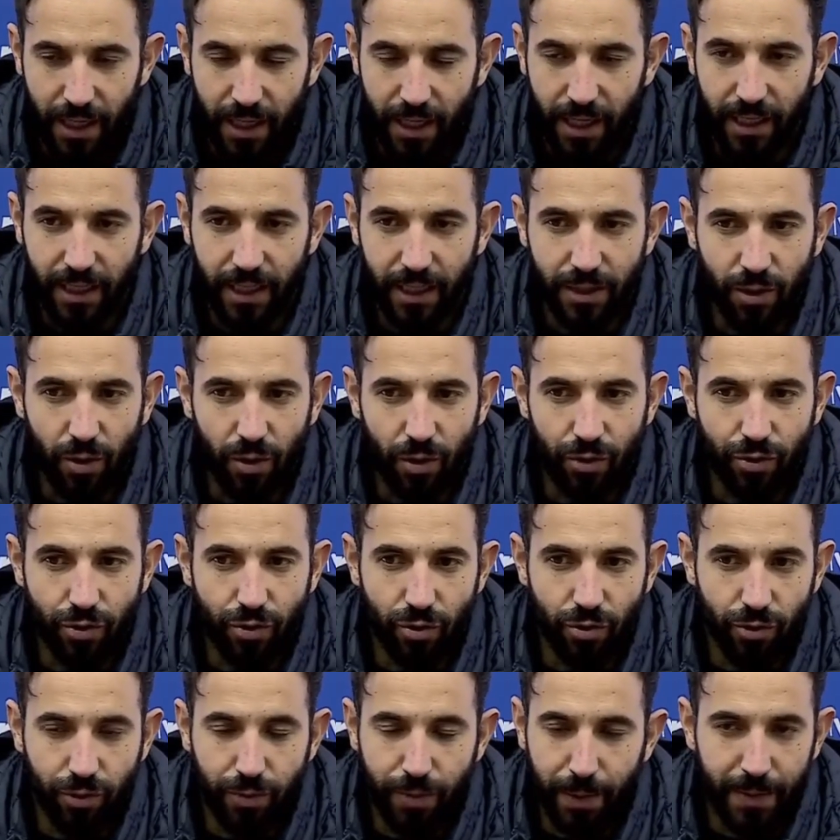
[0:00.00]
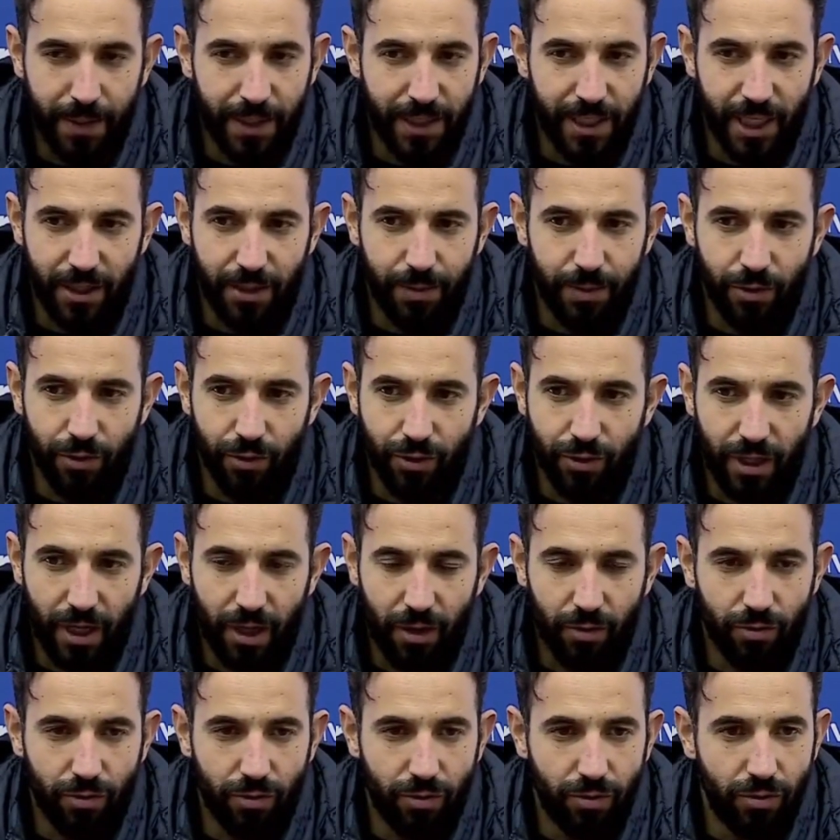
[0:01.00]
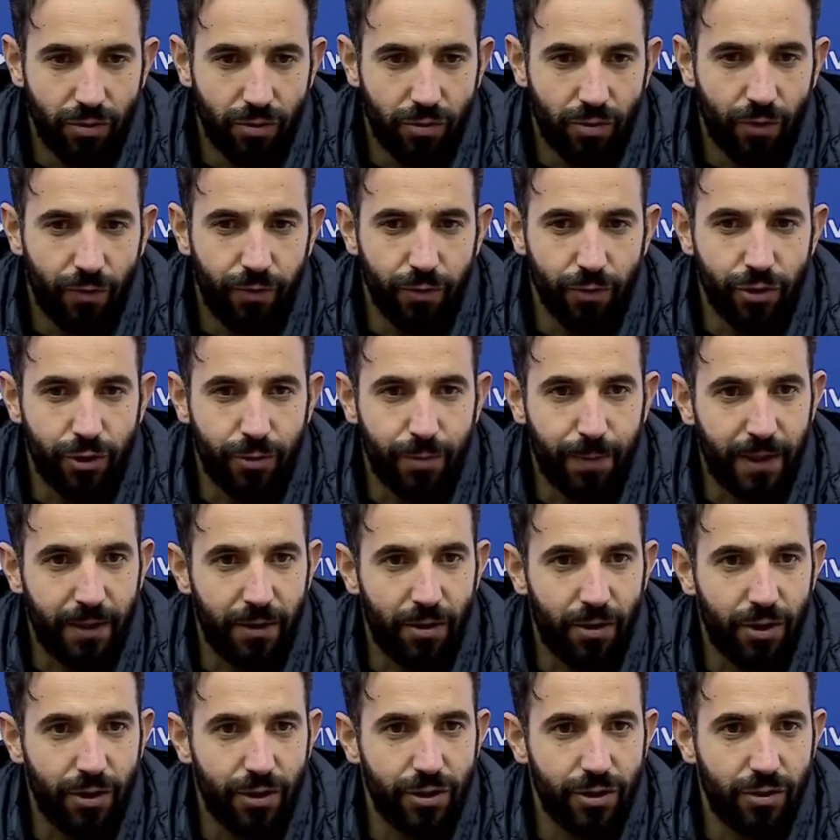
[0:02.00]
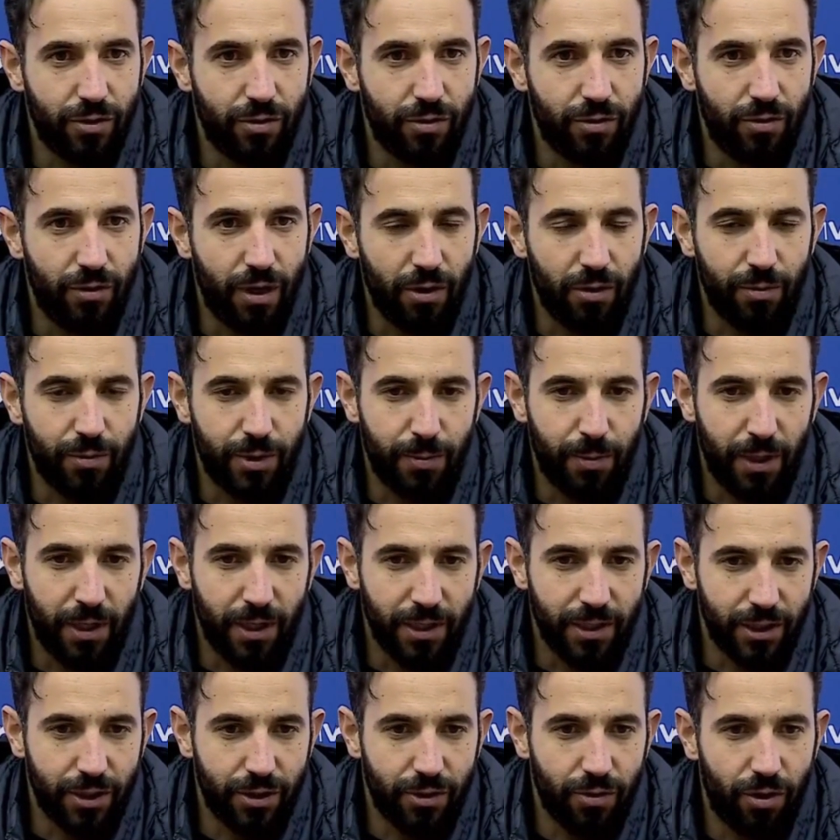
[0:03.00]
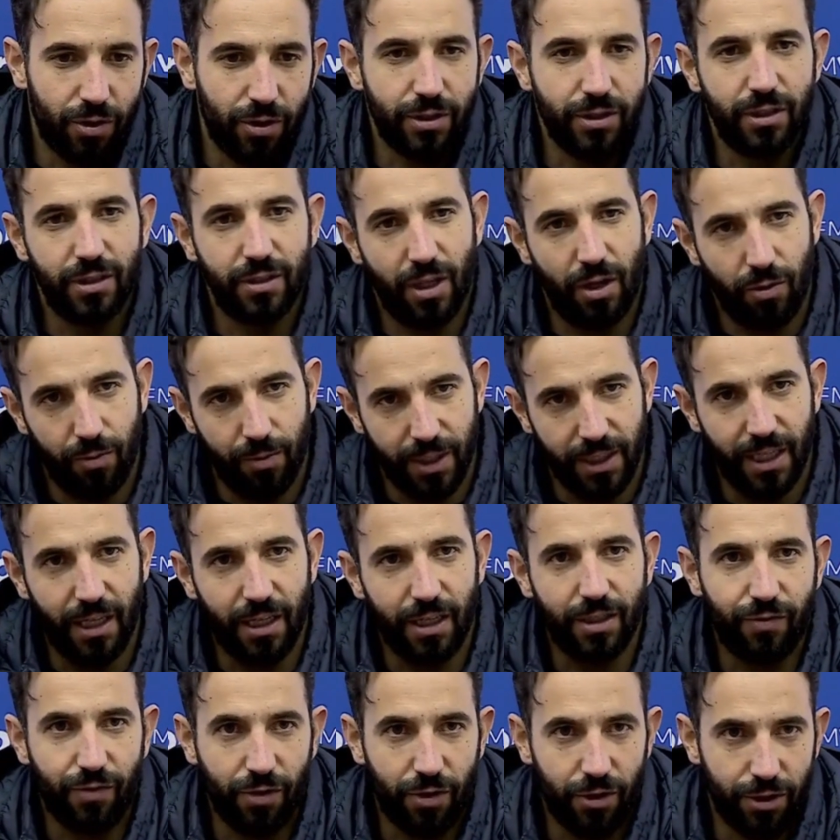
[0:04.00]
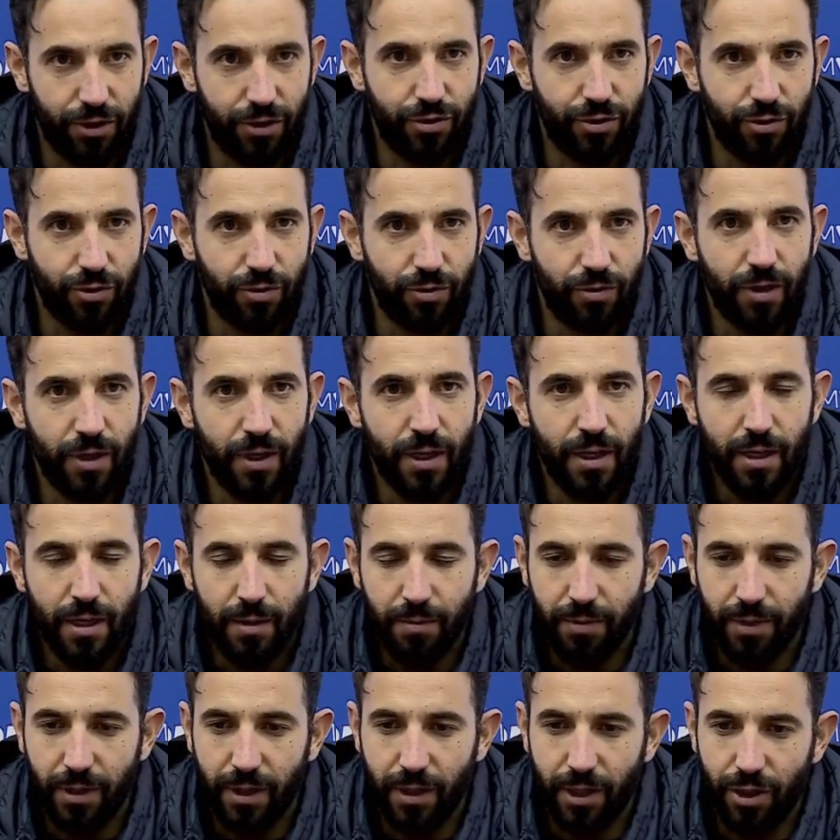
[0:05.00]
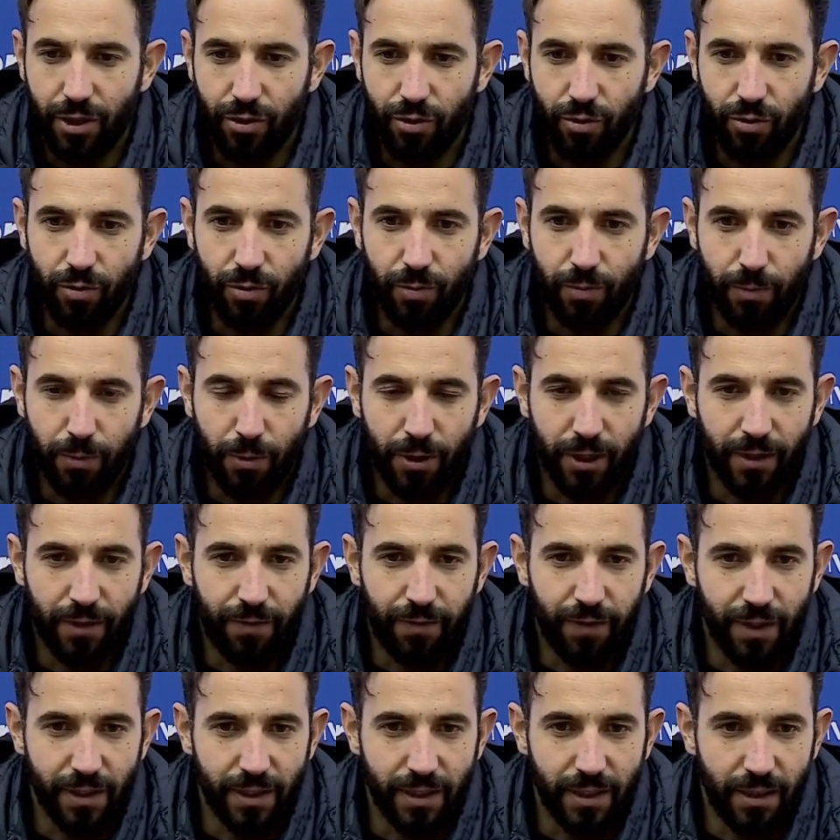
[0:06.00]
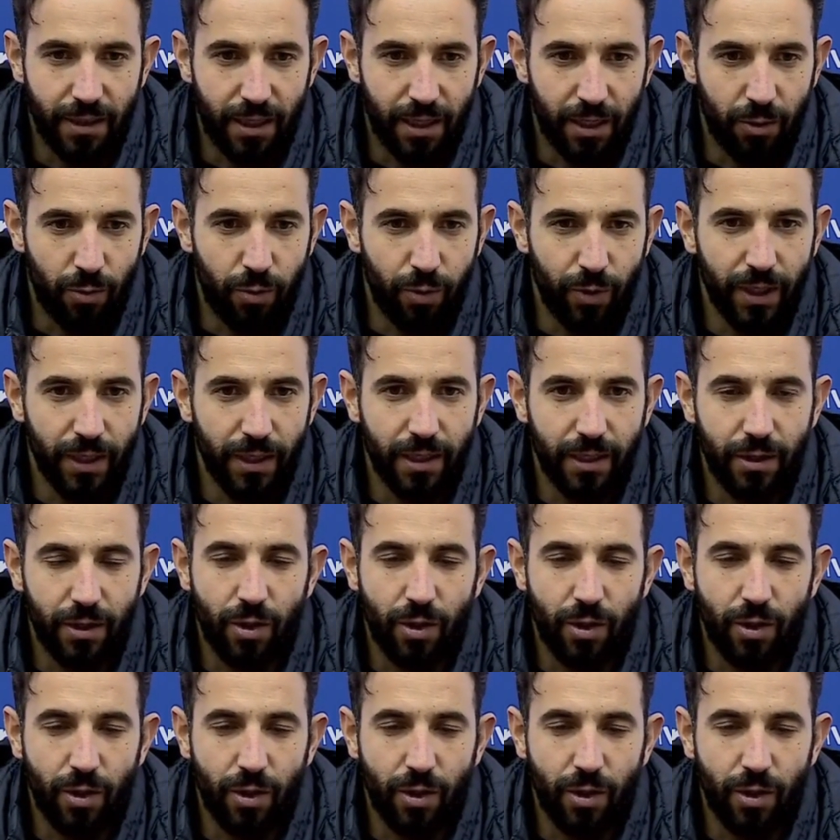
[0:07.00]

Em relação ao jogo, os primeiros 10 minutos, algo confusos para nós, com algumas bolas nas costas, algumas delas fora de jogo, que deixou um pouco a defesa intranquila.